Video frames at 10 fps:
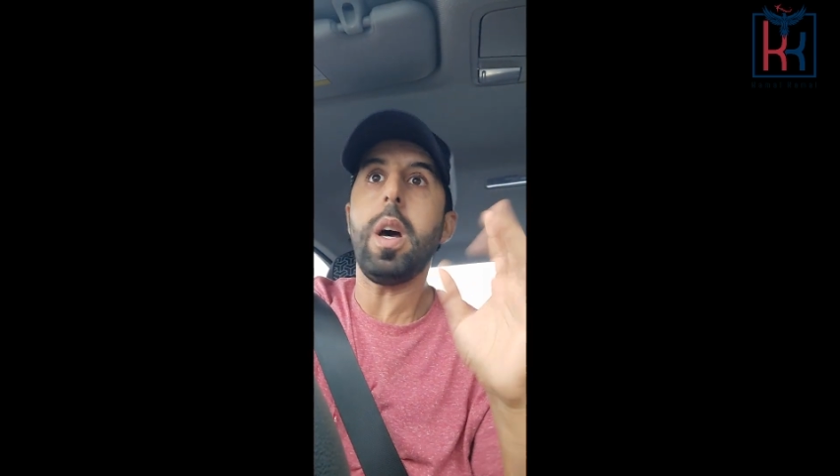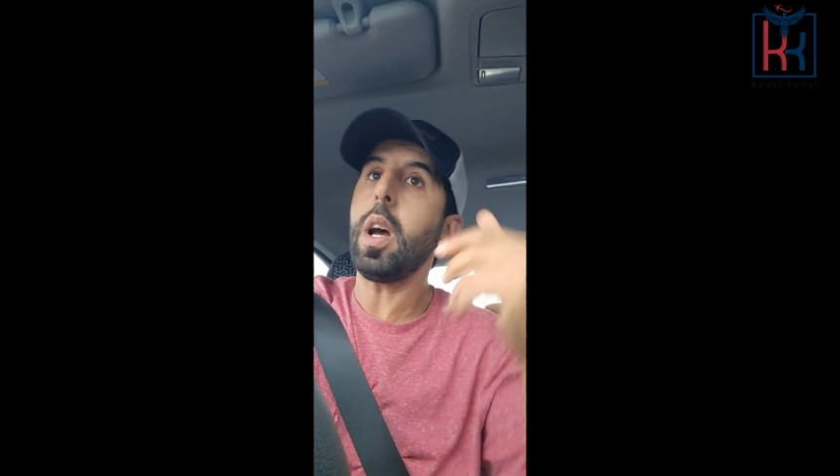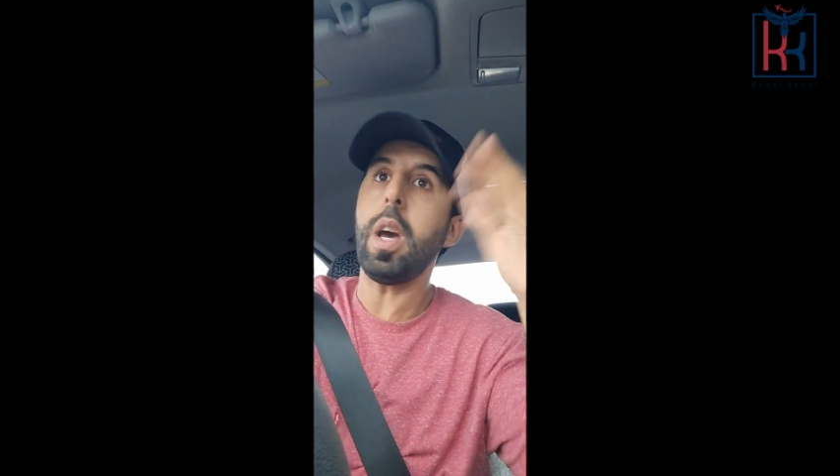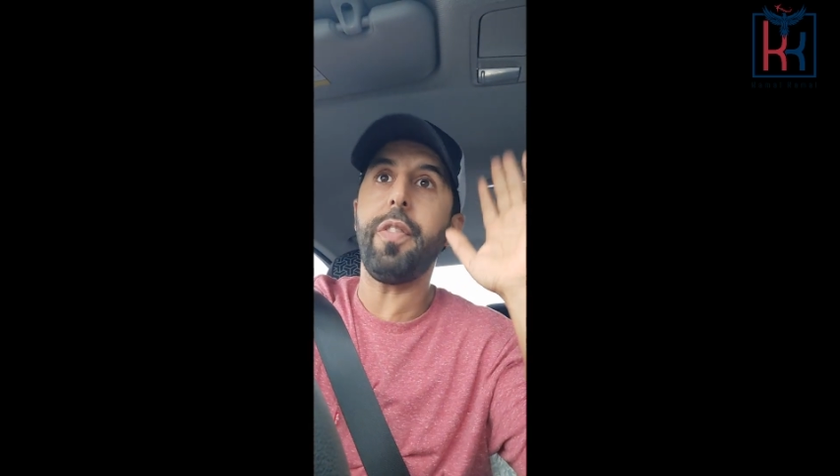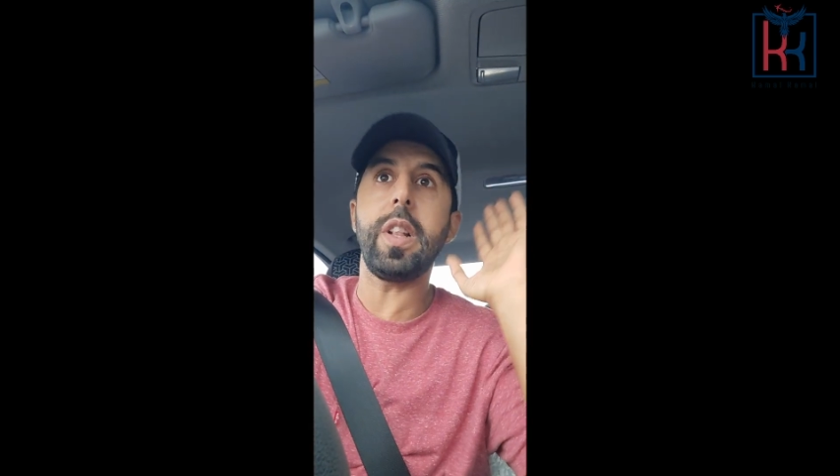
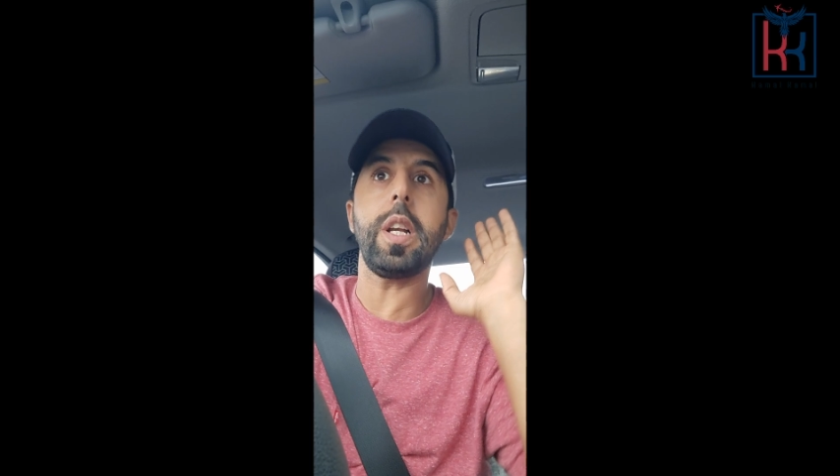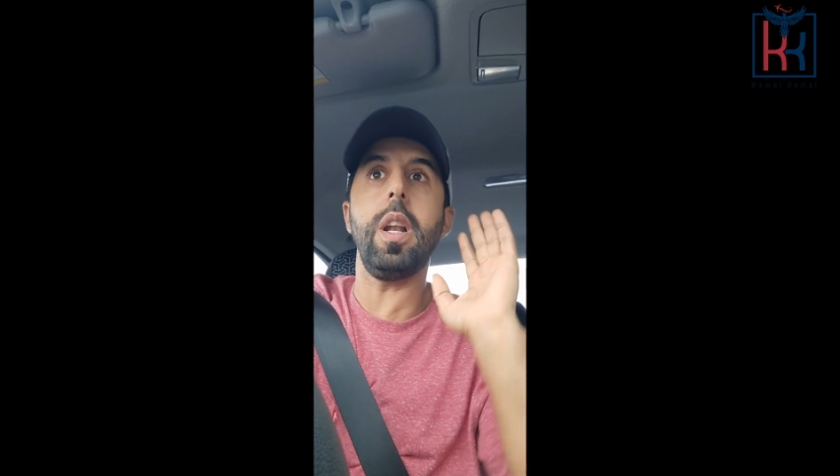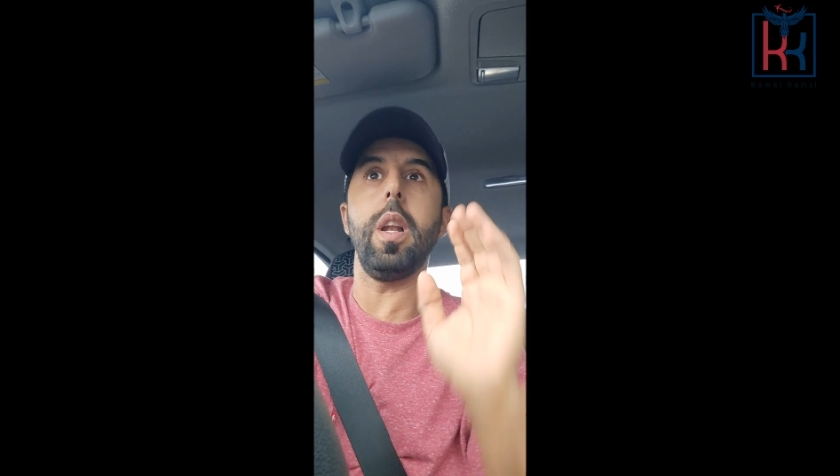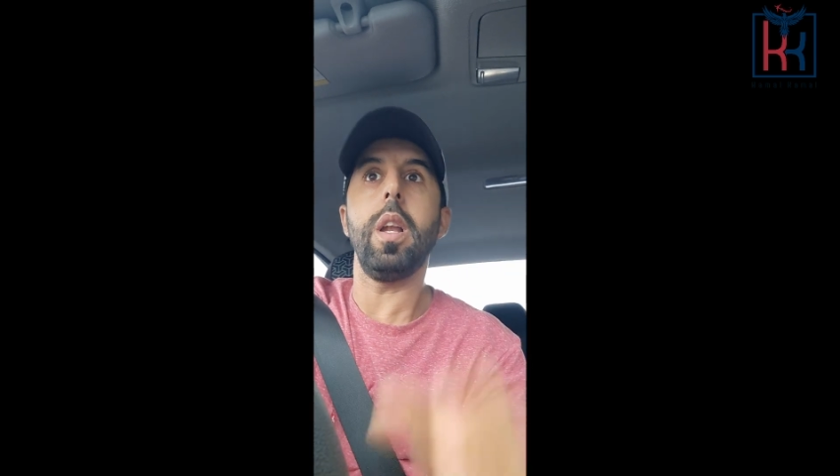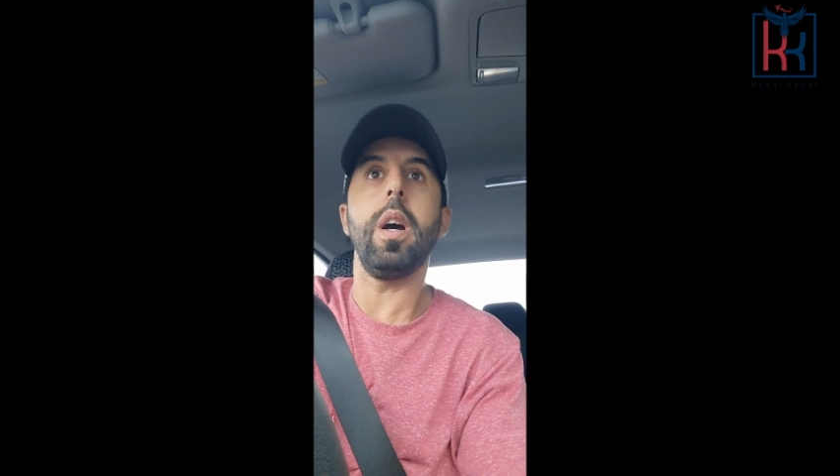راه غير فد
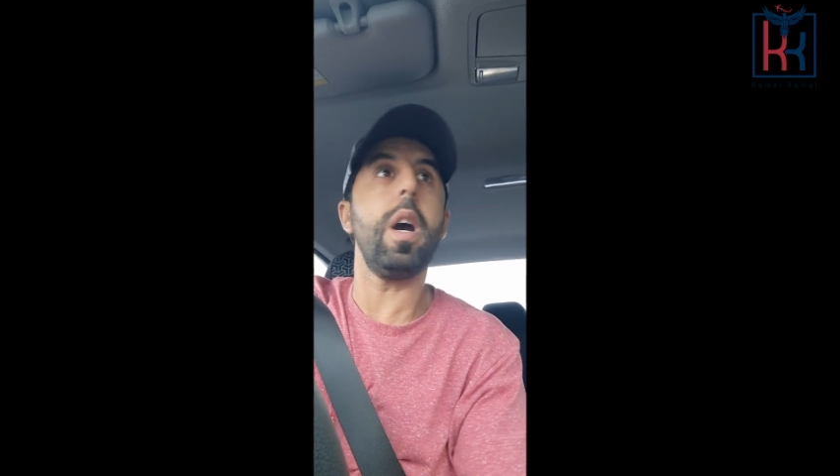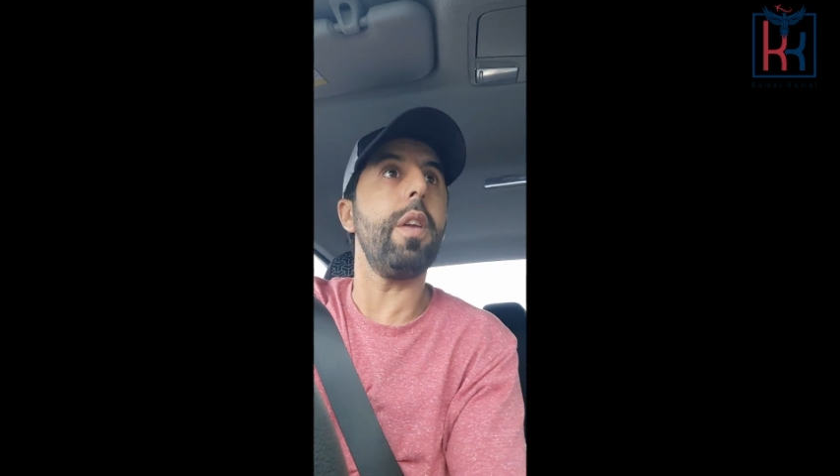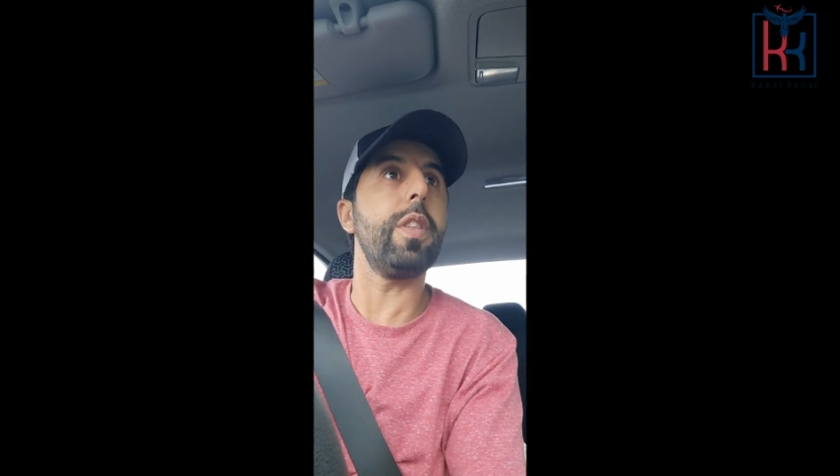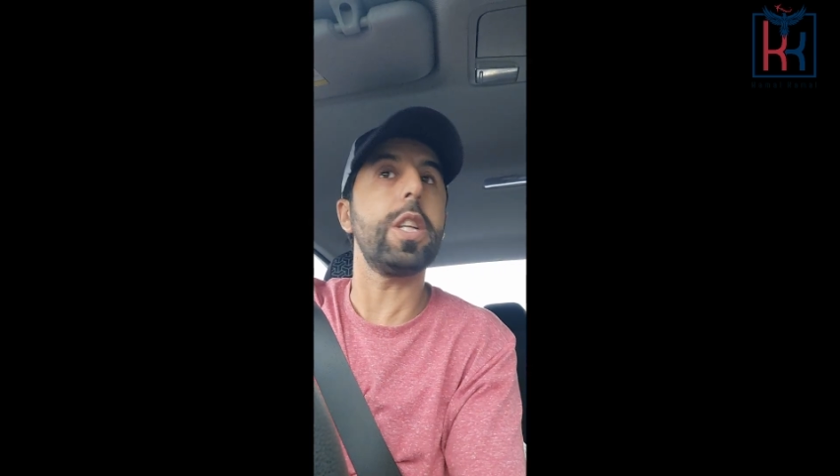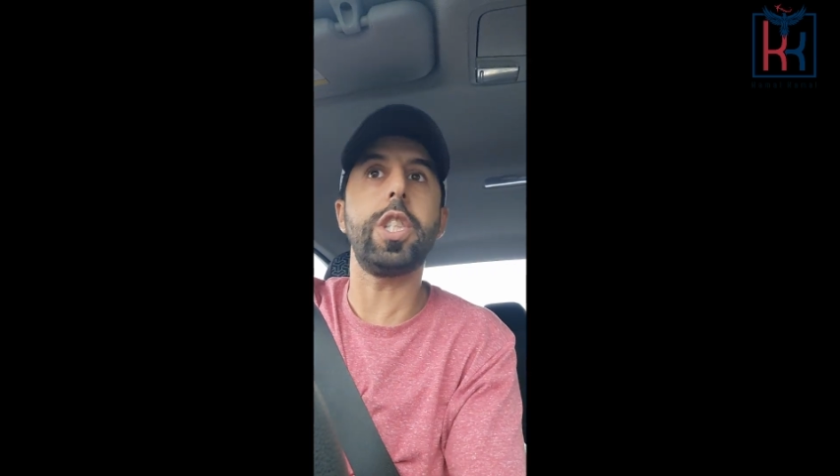لك
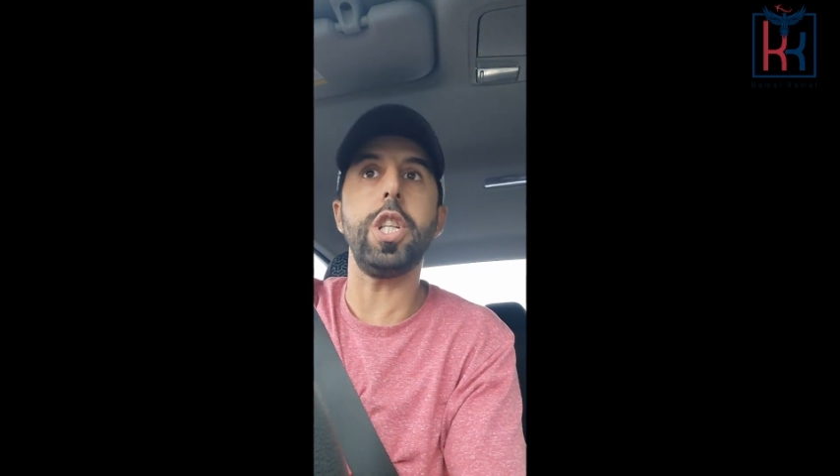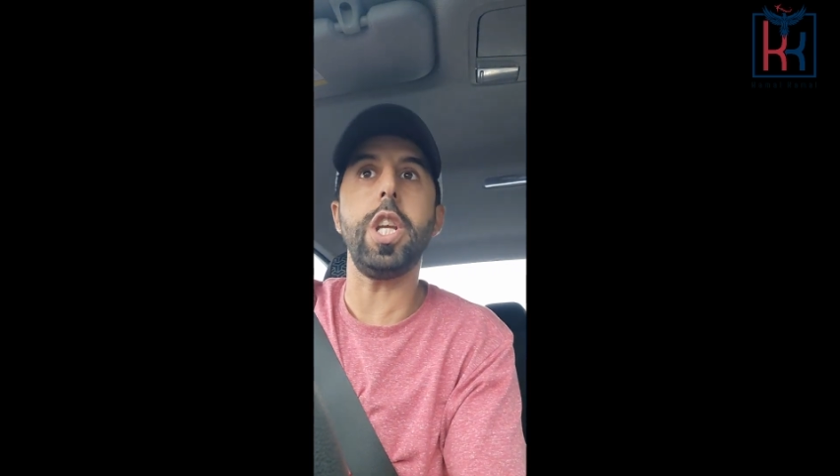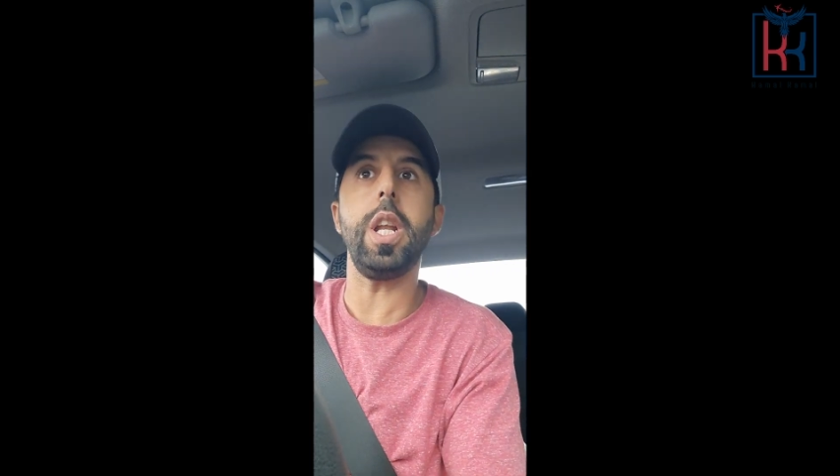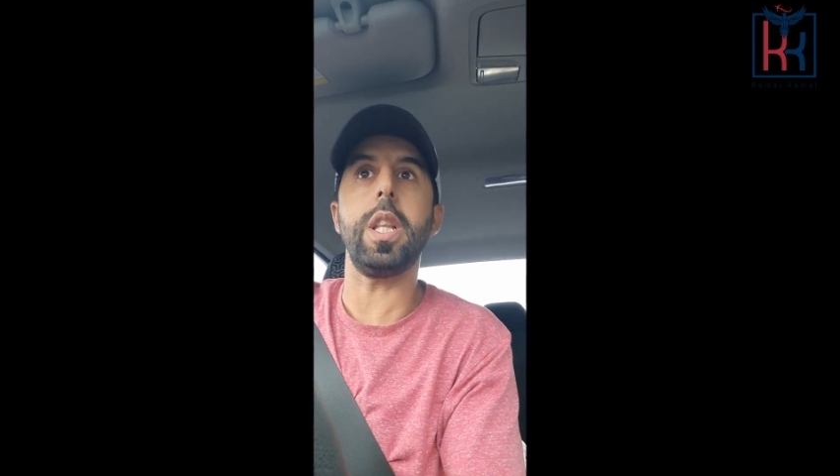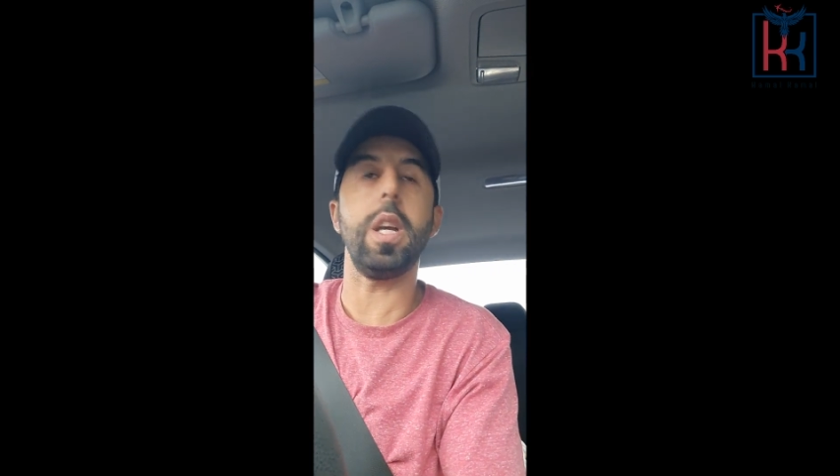غير فد
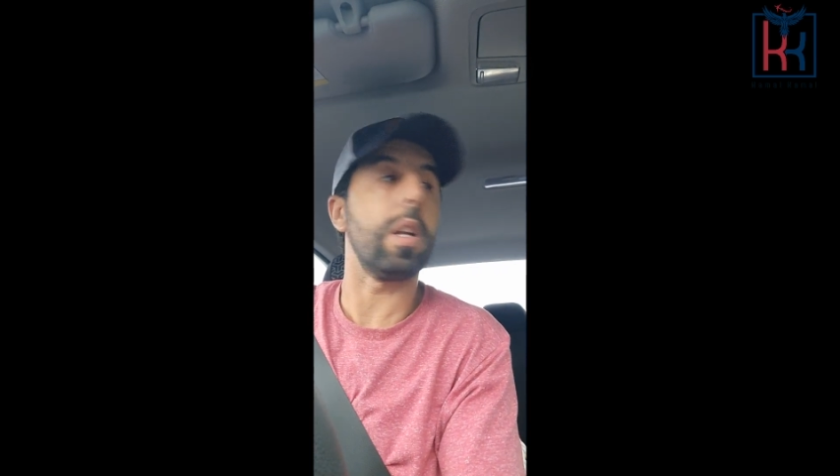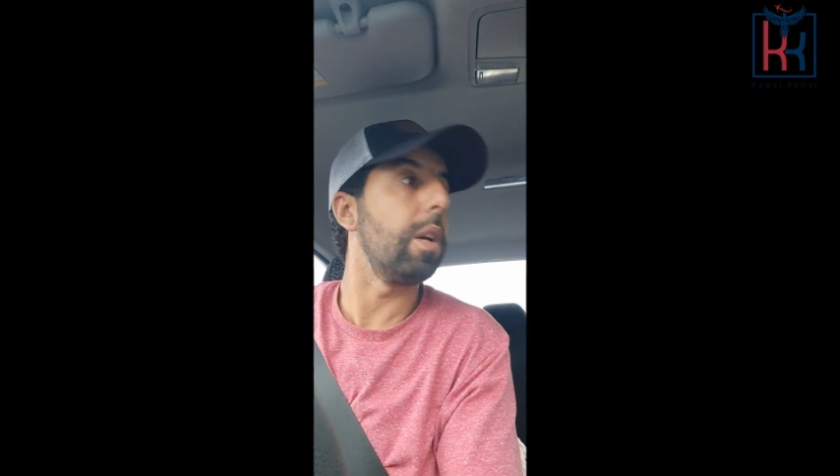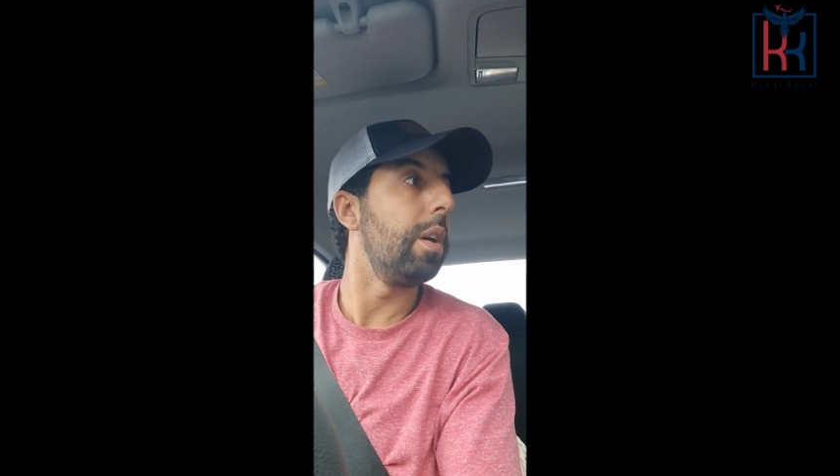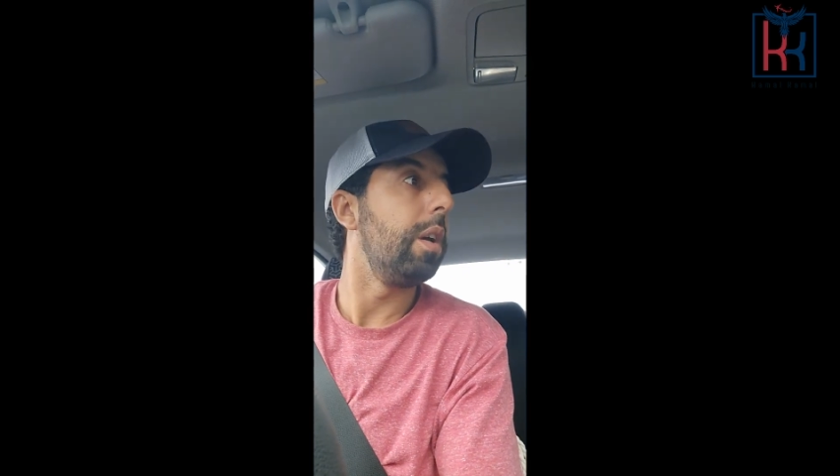التاشيره ديالو